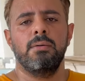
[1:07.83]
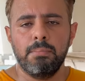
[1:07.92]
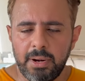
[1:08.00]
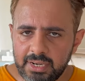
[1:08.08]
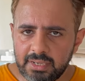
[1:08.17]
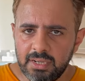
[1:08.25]

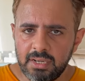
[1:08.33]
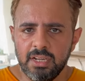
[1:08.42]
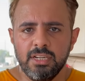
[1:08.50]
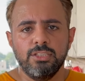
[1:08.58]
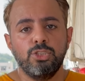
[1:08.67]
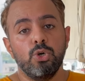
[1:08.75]

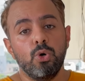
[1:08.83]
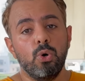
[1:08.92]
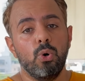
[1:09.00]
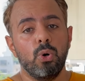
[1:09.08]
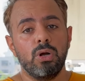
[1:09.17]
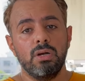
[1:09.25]
बट जो
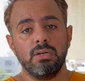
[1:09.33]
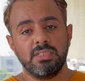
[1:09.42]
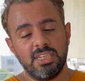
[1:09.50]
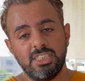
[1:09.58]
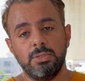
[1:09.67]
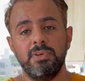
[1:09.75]
लोग
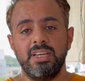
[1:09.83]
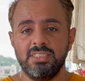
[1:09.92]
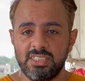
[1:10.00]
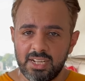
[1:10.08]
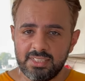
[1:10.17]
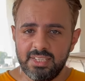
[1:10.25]
सच में
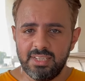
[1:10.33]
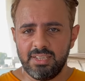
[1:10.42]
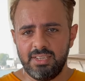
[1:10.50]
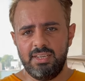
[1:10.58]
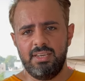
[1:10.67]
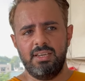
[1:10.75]
चाहते हैं
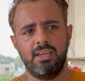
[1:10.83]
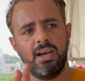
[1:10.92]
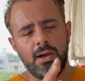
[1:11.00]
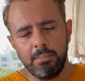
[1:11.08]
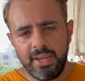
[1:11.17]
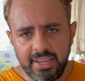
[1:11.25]
कि
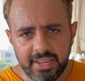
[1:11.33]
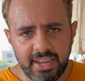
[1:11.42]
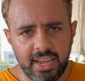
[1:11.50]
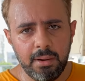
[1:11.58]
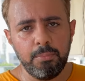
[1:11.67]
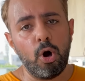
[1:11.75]
हम इनकी
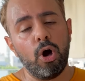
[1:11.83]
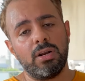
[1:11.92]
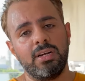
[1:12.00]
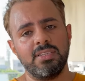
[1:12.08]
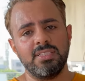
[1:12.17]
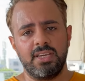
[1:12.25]
हेल्प और
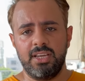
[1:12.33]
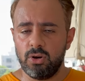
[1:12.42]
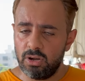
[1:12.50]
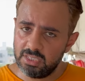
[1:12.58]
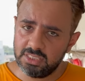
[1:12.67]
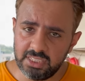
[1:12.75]
कर सकें
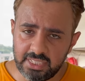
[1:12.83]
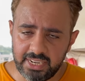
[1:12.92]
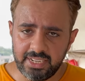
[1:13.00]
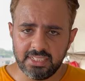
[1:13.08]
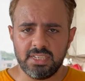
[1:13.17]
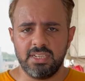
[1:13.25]
और अच्छे
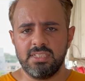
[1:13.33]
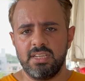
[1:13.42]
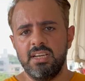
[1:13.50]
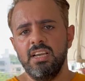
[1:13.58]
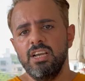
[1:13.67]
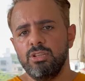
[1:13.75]
तरीके से कर सकें
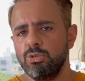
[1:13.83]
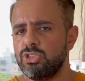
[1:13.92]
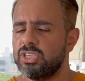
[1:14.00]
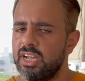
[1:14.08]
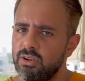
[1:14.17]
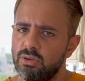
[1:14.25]
तो उस
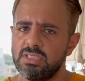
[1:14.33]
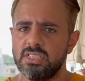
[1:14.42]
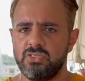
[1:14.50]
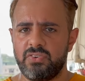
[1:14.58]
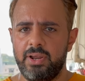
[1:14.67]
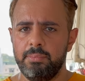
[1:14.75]
चैनल को
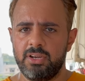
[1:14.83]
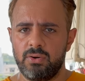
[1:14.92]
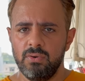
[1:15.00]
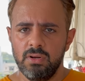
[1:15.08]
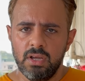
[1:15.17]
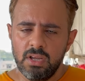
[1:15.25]
सब्सक्राइब करो
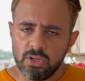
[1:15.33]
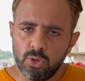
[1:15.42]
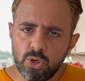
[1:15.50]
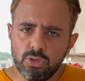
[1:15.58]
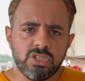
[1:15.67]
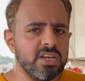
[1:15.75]

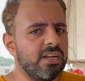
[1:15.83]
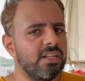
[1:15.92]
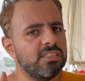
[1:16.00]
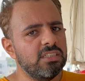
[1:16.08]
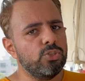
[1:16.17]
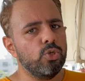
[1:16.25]
क्योंकि उस चैनल
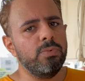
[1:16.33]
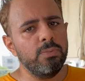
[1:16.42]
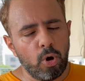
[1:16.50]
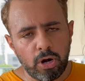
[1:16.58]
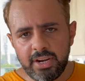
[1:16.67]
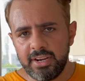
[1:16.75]
से जो भी
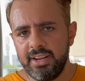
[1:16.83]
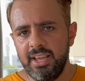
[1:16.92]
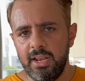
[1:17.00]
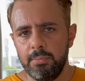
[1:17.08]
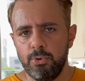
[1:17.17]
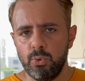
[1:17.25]
मॉनिटरी
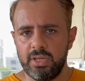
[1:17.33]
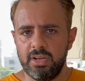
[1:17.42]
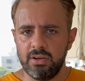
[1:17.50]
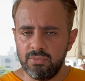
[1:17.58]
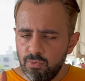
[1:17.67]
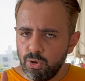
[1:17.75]
हेल्प होगी ना
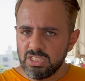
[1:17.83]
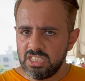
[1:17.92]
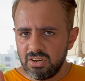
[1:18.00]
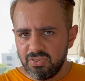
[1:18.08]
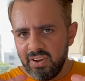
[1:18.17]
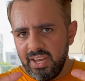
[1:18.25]
वो
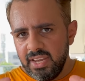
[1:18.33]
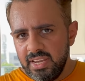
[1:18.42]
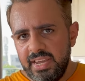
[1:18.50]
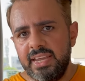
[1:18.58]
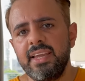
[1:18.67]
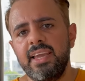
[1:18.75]
सिर्फ
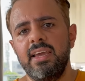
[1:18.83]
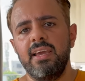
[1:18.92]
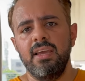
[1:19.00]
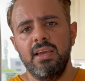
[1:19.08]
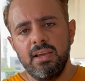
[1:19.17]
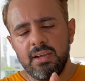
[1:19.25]
इनके
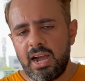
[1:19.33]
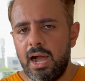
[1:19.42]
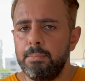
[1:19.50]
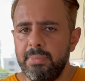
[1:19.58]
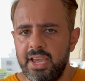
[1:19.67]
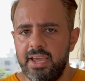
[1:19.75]

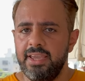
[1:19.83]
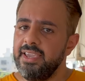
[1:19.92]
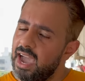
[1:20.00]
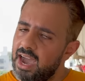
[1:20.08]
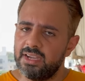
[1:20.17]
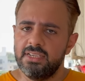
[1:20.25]
काम में आएगी
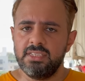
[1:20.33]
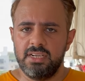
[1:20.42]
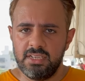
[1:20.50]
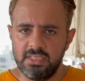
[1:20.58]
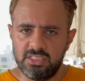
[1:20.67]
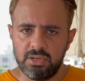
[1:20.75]
आगे
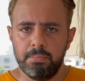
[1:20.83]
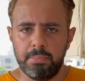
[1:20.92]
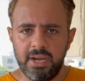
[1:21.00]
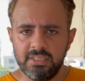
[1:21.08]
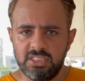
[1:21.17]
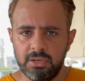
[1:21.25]
जाके
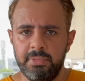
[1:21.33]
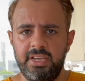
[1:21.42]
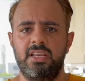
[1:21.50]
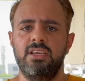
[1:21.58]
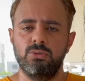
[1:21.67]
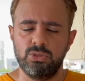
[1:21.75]
चंपा
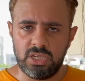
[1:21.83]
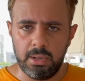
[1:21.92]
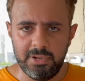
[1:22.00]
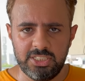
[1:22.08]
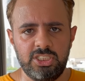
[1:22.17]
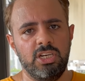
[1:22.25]
चमेली उसके
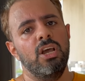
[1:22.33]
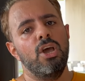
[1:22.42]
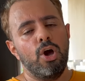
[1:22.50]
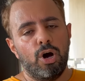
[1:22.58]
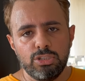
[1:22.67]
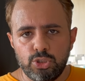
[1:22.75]
बच्चे
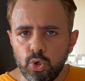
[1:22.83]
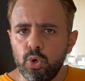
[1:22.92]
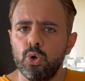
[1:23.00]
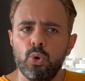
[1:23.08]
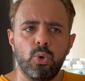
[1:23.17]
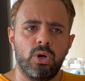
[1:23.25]
और जो
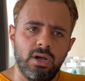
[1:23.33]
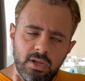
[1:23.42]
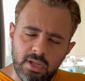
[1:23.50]
लोग